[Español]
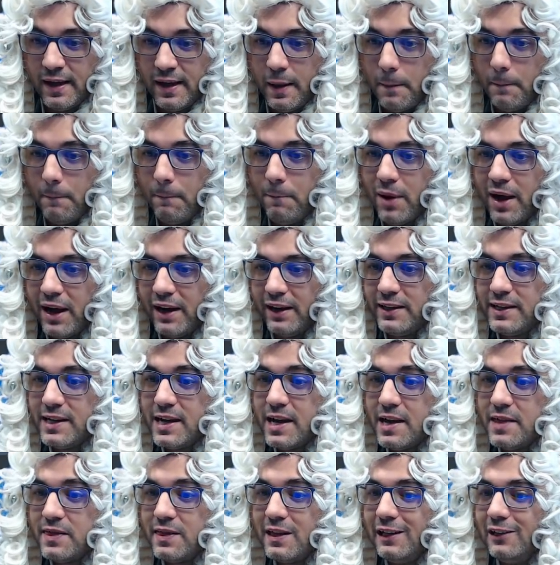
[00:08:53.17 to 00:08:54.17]

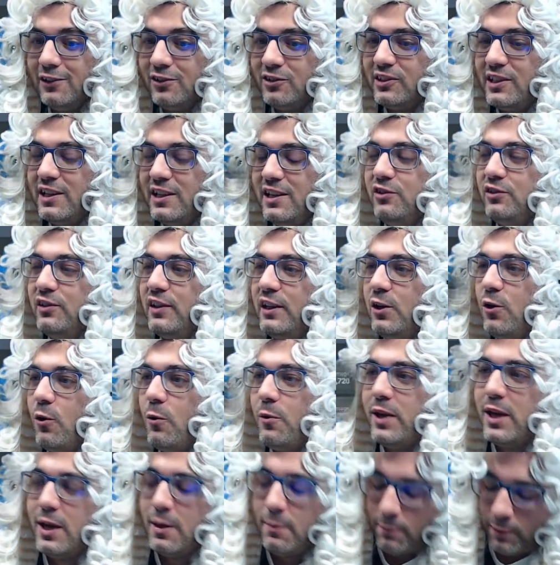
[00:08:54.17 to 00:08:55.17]
Baneada el 6 de
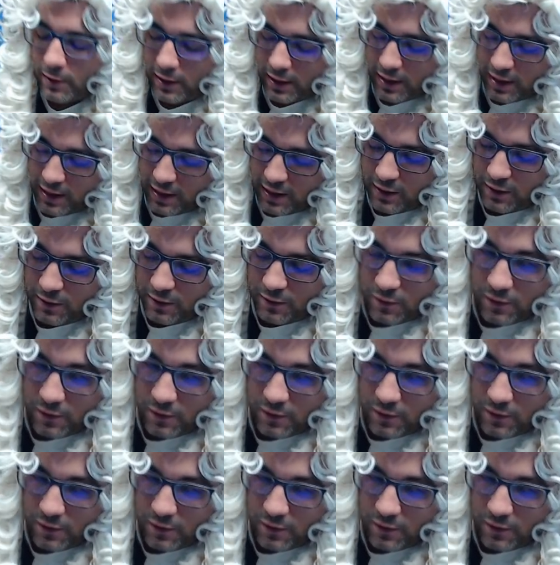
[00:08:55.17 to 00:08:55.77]
noviembre.